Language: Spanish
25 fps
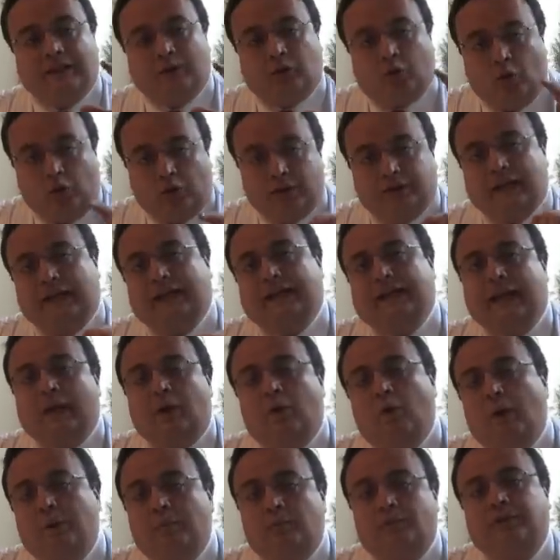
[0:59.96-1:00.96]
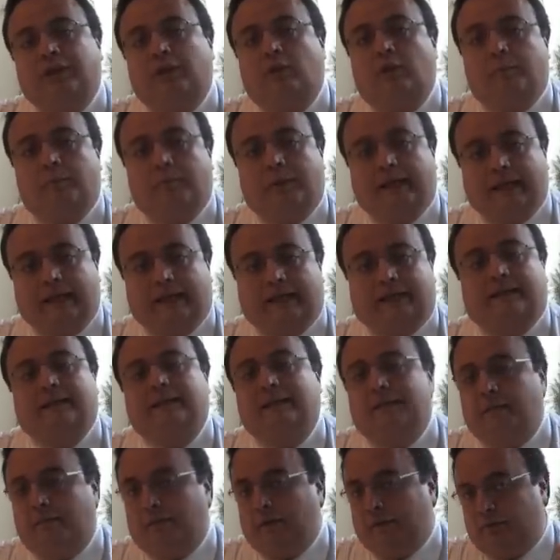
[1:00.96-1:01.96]
¿Contra qué lo vamos a comparar?
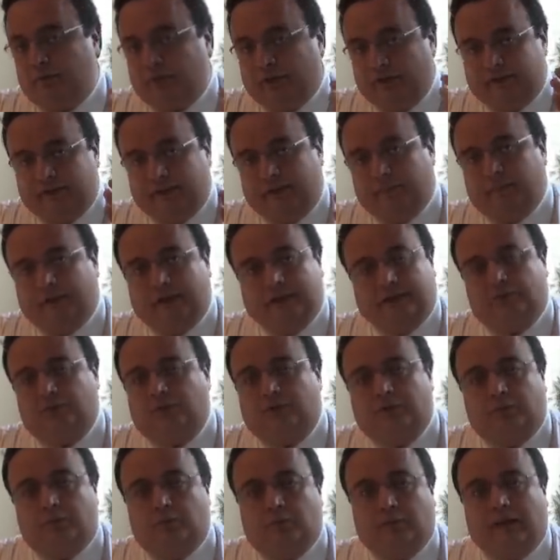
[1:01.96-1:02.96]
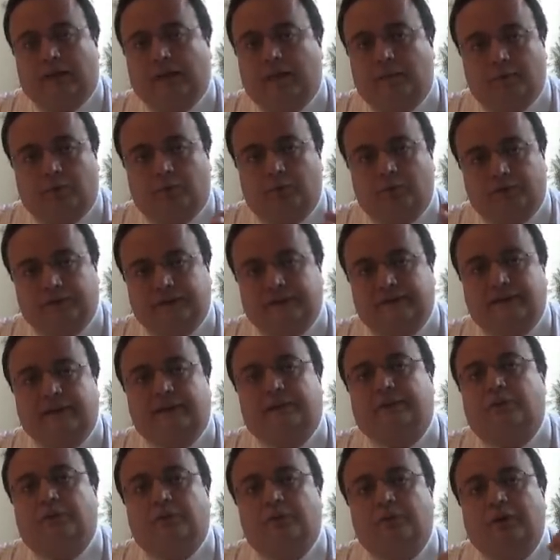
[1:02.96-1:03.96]
Y vamos a hacer para esto un ejemplo muy
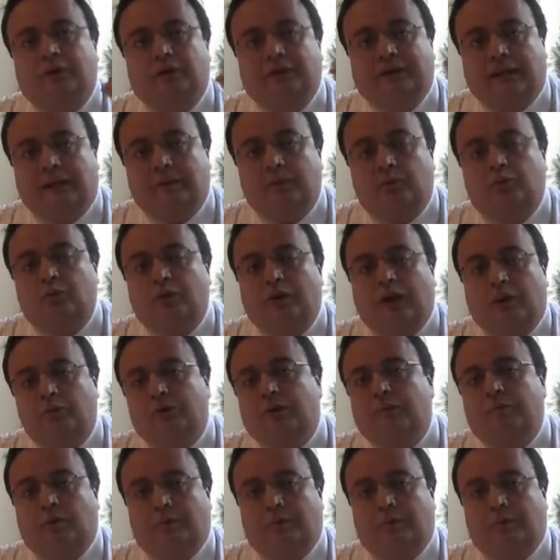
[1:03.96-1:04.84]
sencillo. Tenemos una deuda